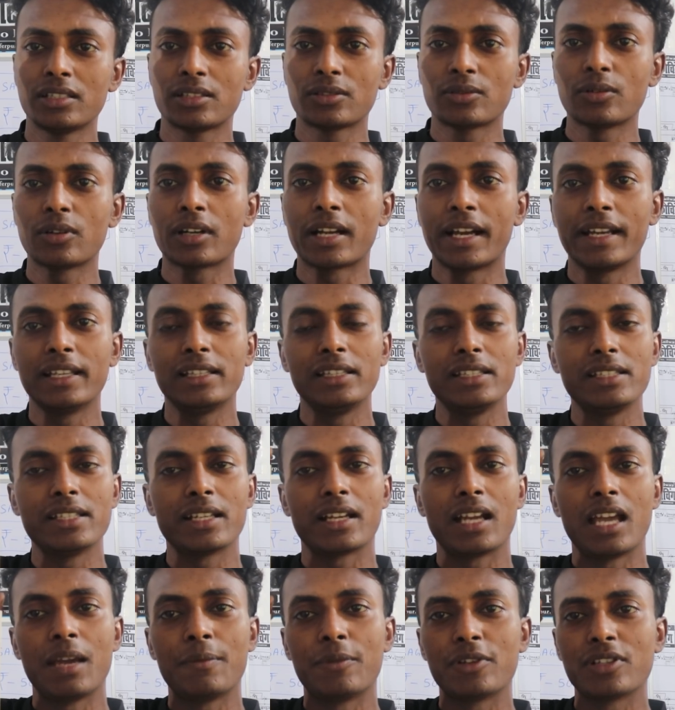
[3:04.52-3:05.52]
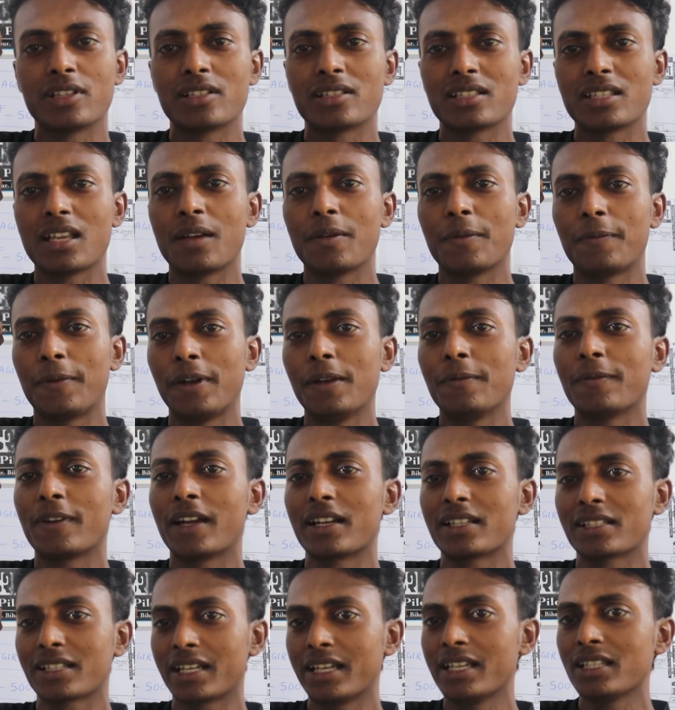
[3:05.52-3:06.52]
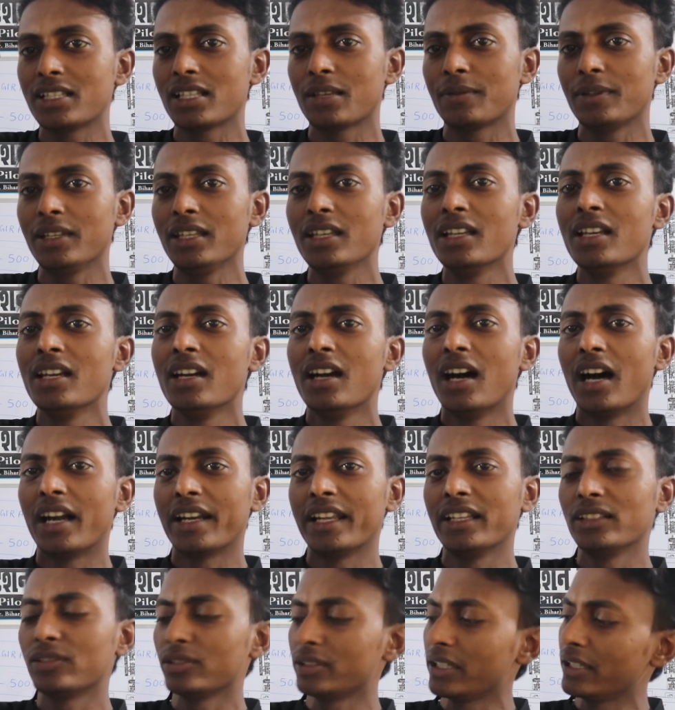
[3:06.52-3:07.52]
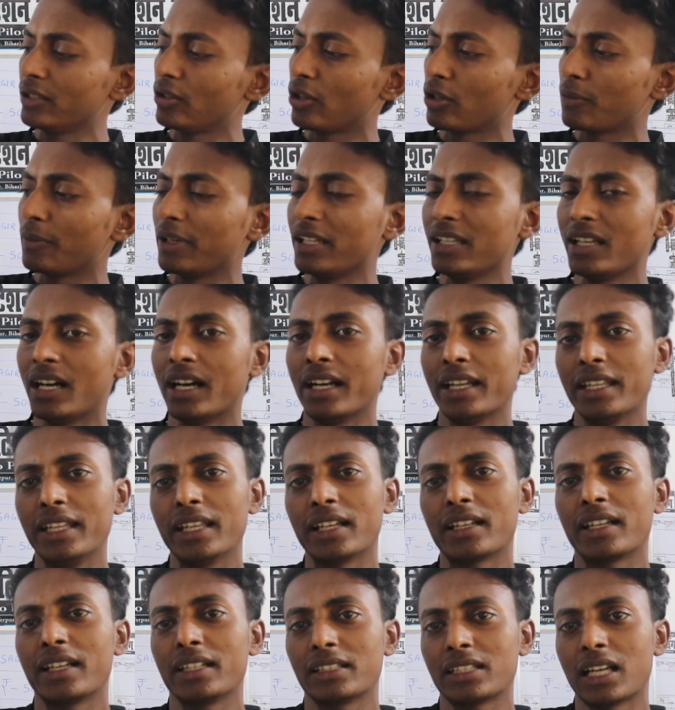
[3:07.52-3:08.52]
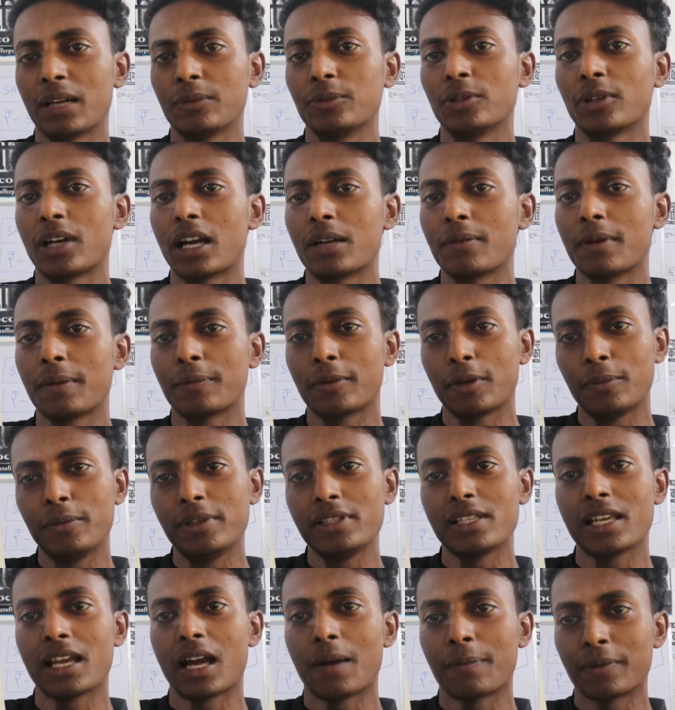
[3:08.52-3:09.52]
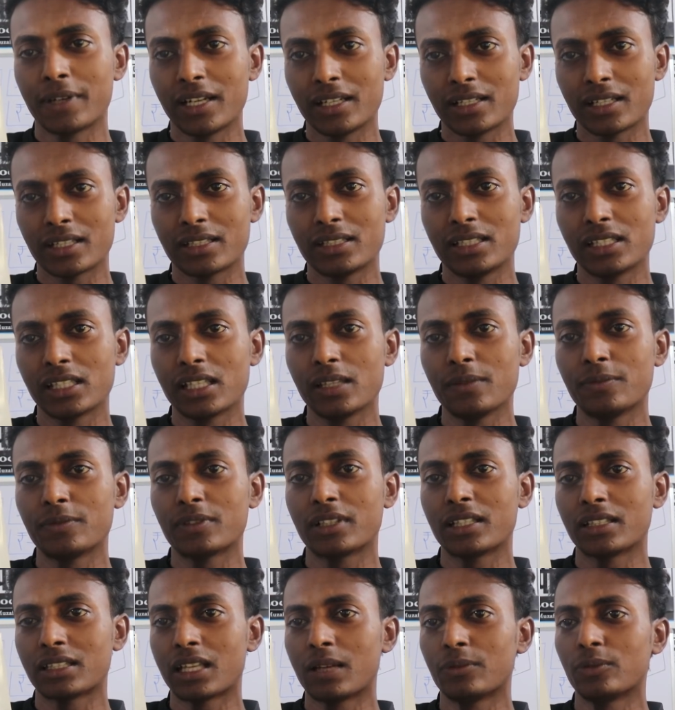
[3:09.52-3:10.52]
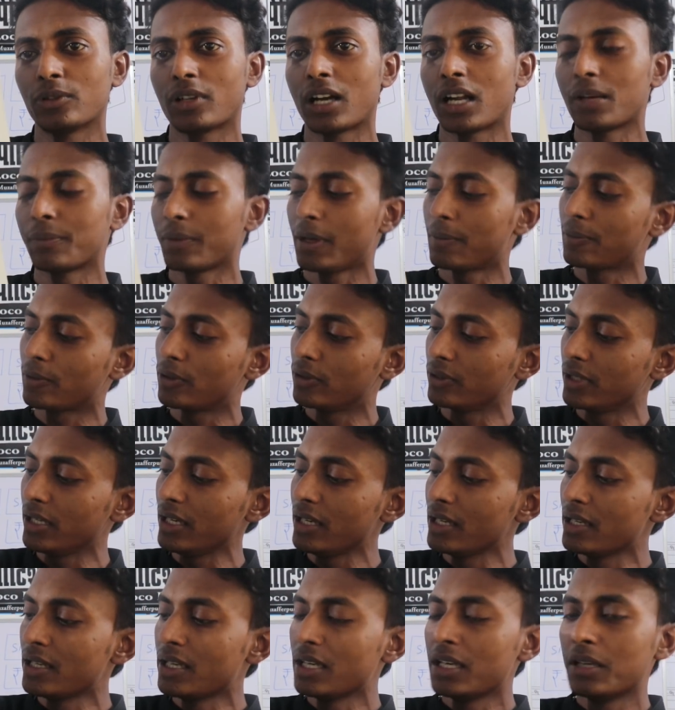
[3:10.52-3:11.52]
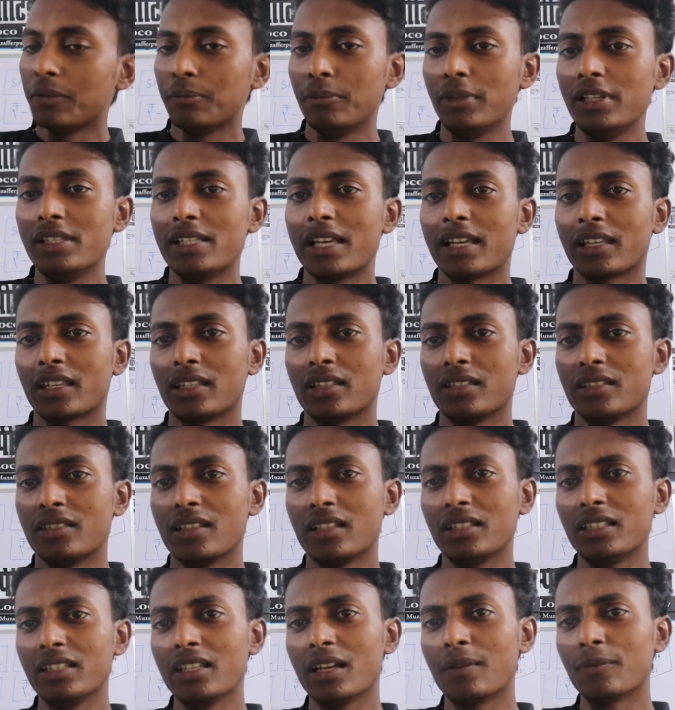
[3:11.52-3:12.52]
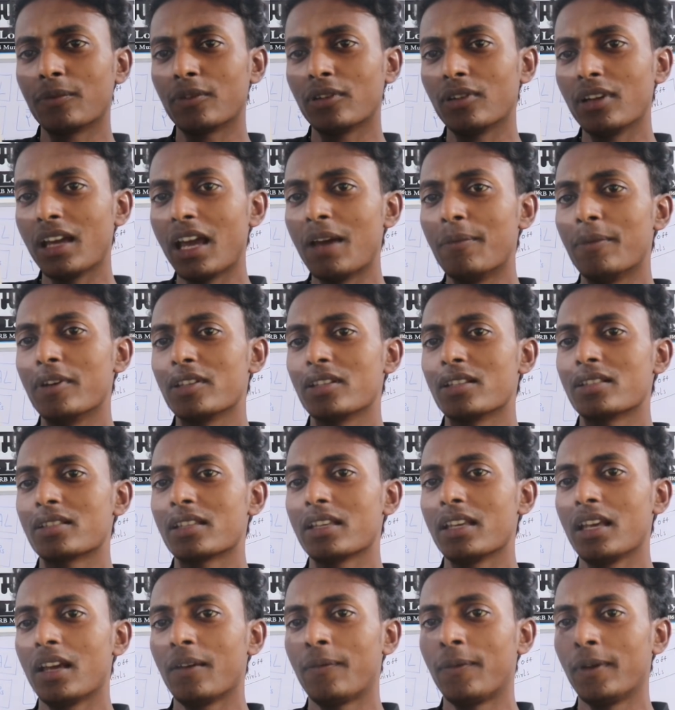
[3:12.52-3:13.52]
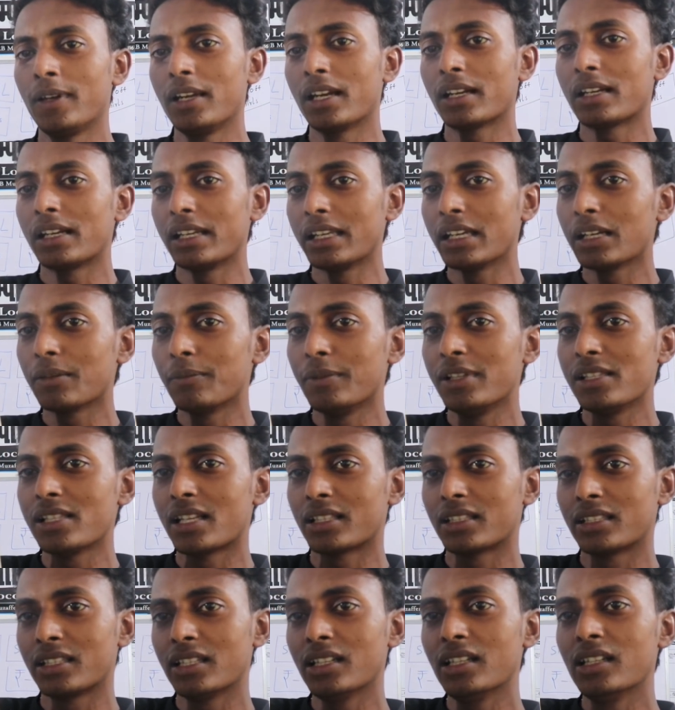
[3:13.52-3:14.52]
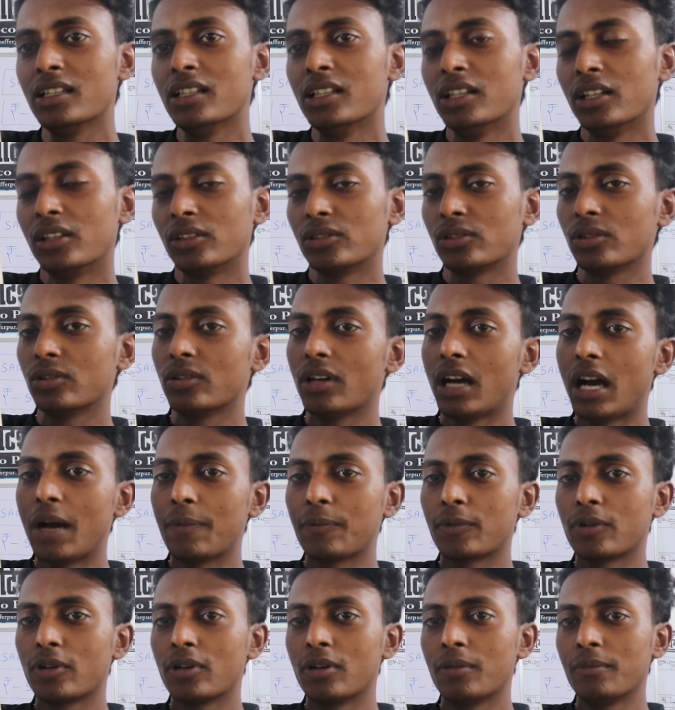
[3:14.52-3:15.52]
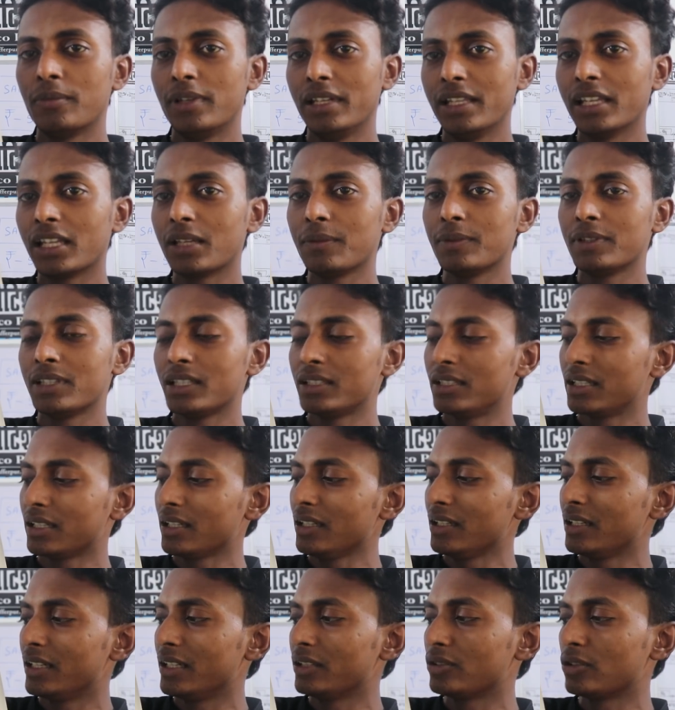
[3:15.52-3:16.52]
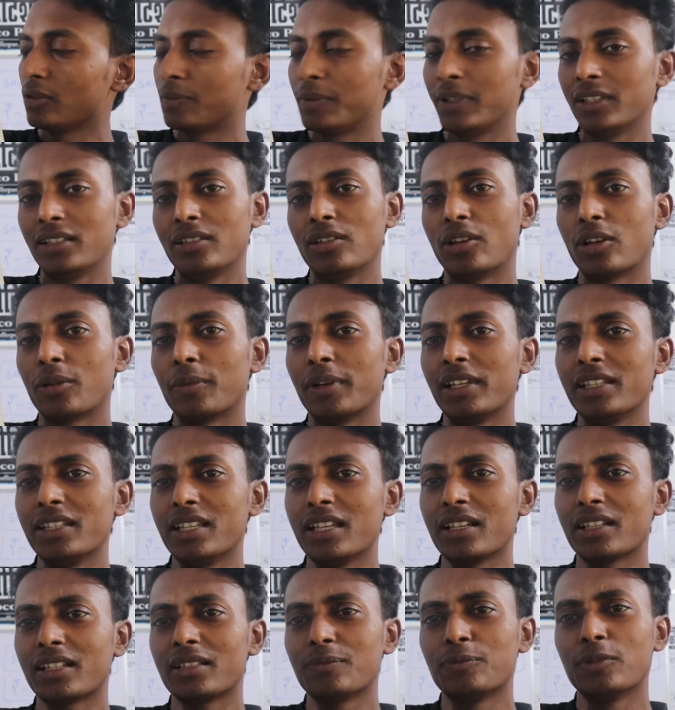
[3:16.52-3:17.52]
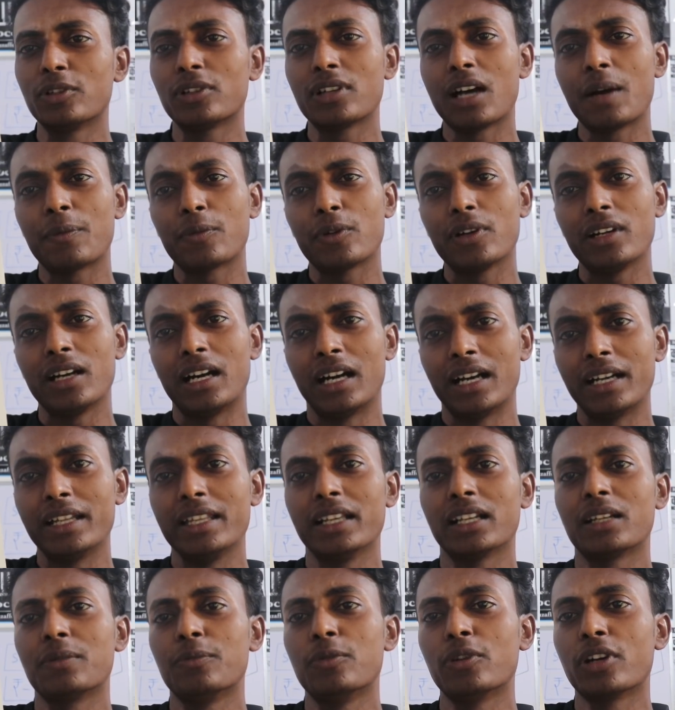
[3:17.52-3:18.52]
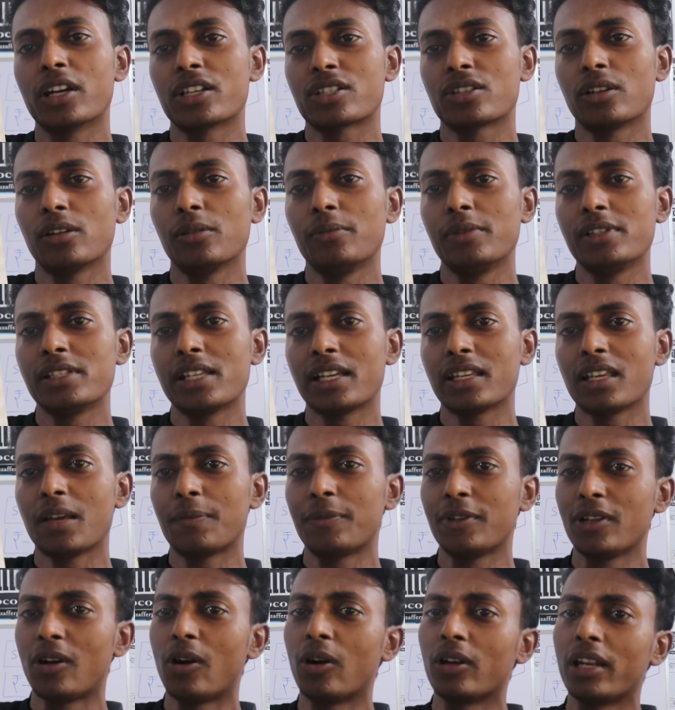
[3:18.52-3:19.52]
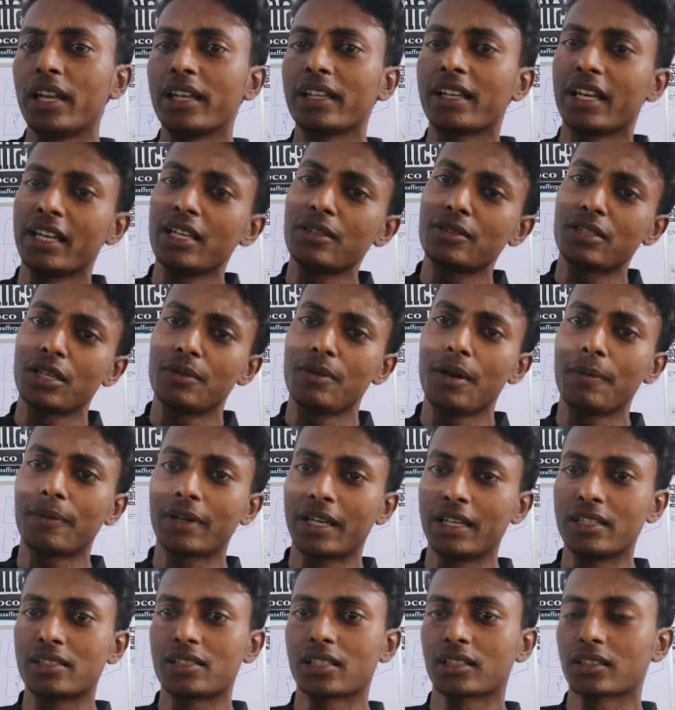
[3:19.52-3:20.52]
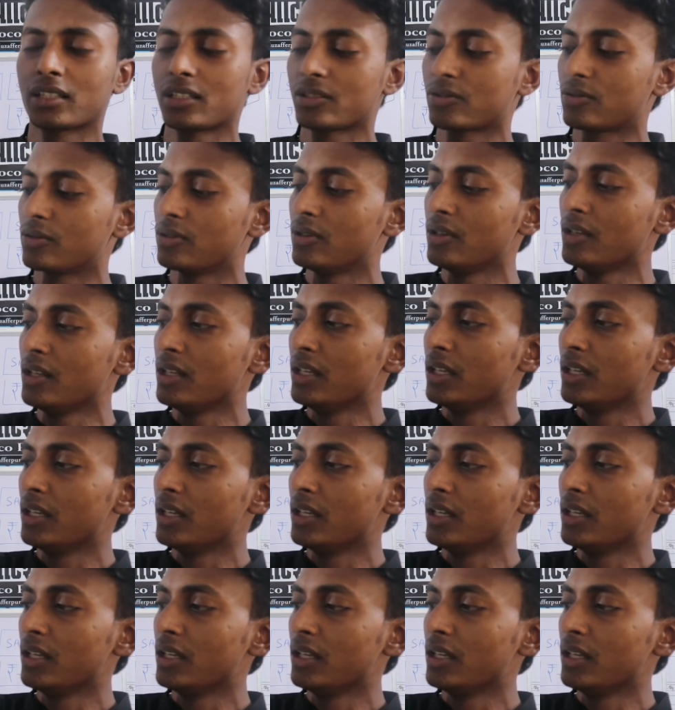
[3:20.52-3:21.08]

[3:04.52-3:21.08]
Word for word: इसको खरीद लीजिएगा अमेजोन से या फ्लिपकार्ट कहीं से भी और नहीं तो ये नॉर्मली हर एक किताब दुकान में आपको मिल जाएगा अपने नज़दीकी किताब दुकान पर आपको ये मिल जाएगी यदि हमको अमेजन से एफिलेट लिंक मिल जाती है तो आपको हम लिंक भी दे देंगे नहीं तो फिर नॉर्मली एक बुक आपको हर एक बुक स्टॉल मिल जाएगी या फिर ऑनलाइन कहीं से भी आप खरीद सकते हैं इसको